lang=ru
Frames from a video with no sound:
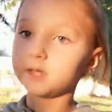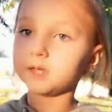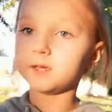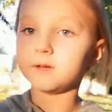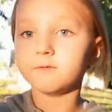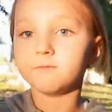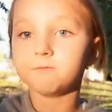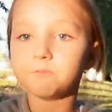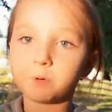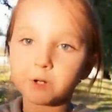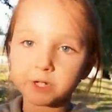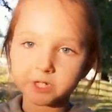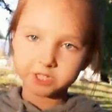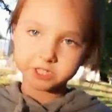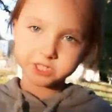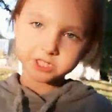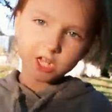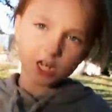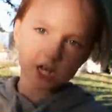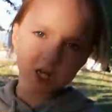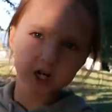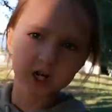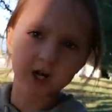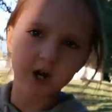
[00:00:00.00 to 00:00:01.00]
и в
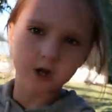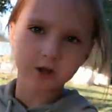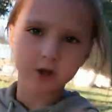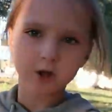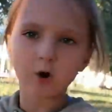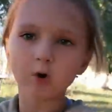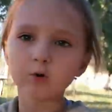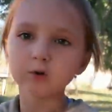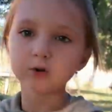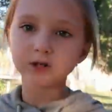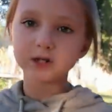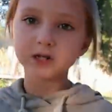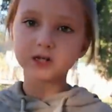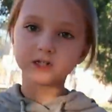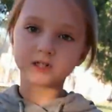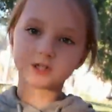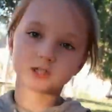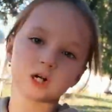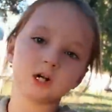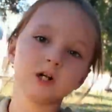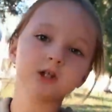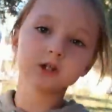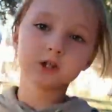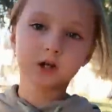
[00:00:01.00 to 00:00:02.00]
понедельник она
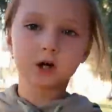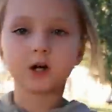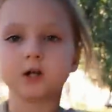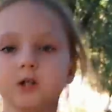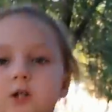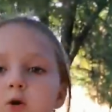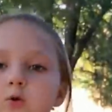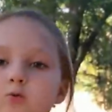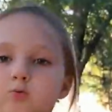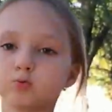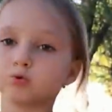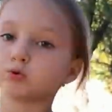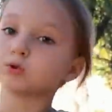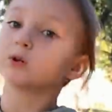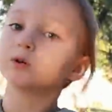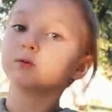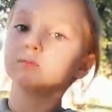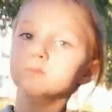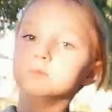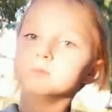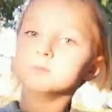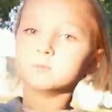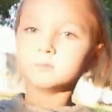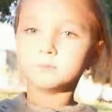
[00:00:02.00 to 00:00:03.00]
уедет рано-рано
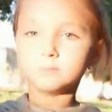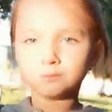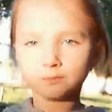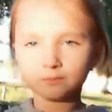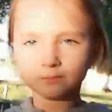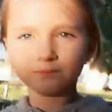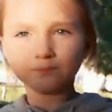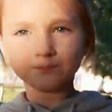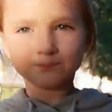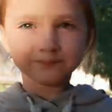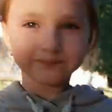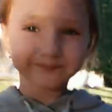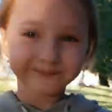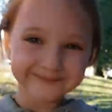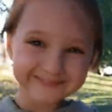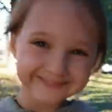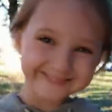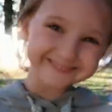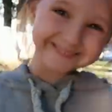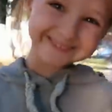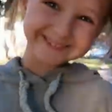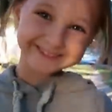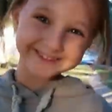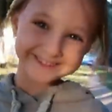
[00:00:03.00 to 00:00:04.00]
утром.
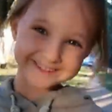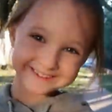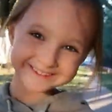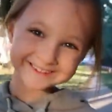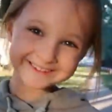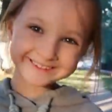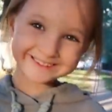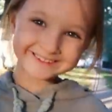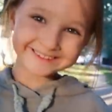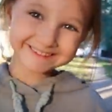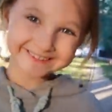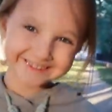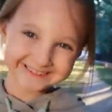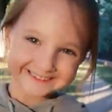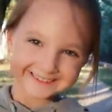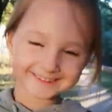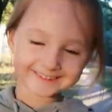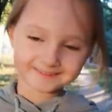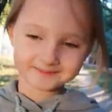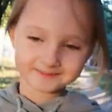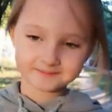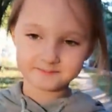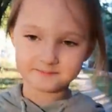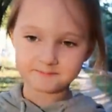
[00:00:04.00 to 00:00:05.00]
Замечательно.
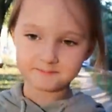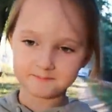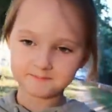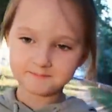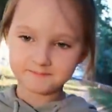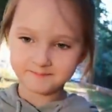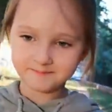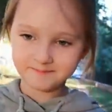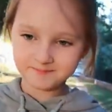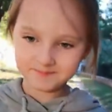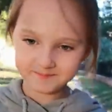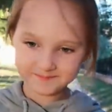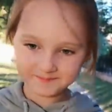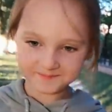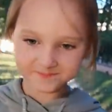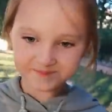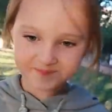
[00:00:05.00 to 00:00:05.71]
Какая бабушка